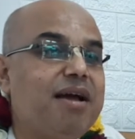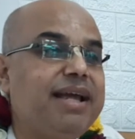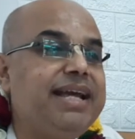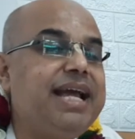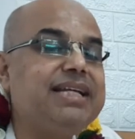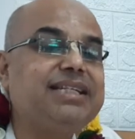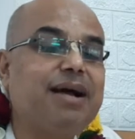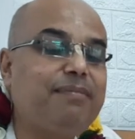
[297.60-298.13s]

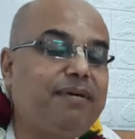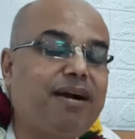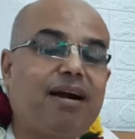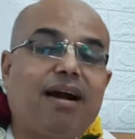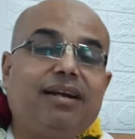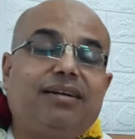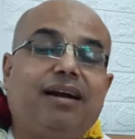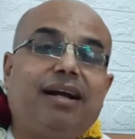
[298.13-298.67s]
ये सब
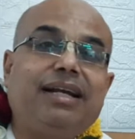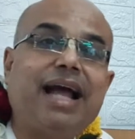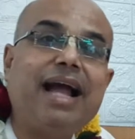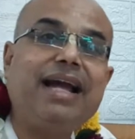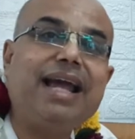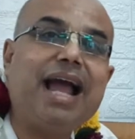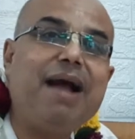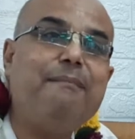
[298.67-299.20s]
कथा
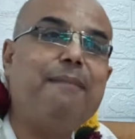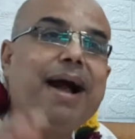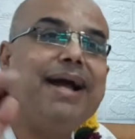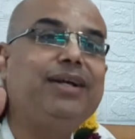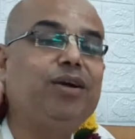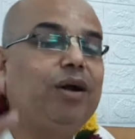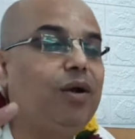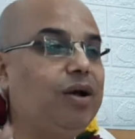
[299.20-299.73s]
क्या है
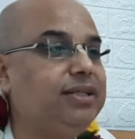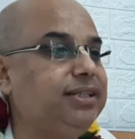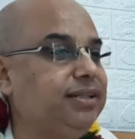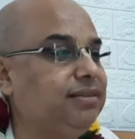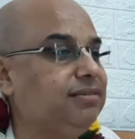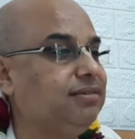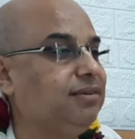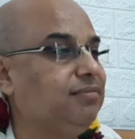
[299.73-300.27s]

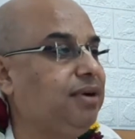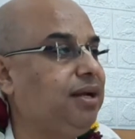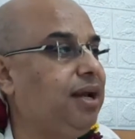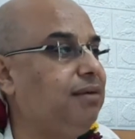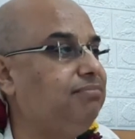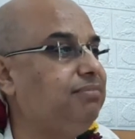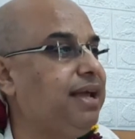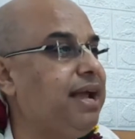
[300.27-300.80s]
माइथोलॉजी
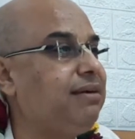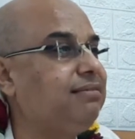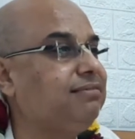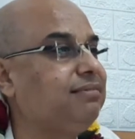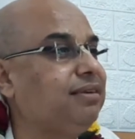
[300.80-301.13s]
मतलब एक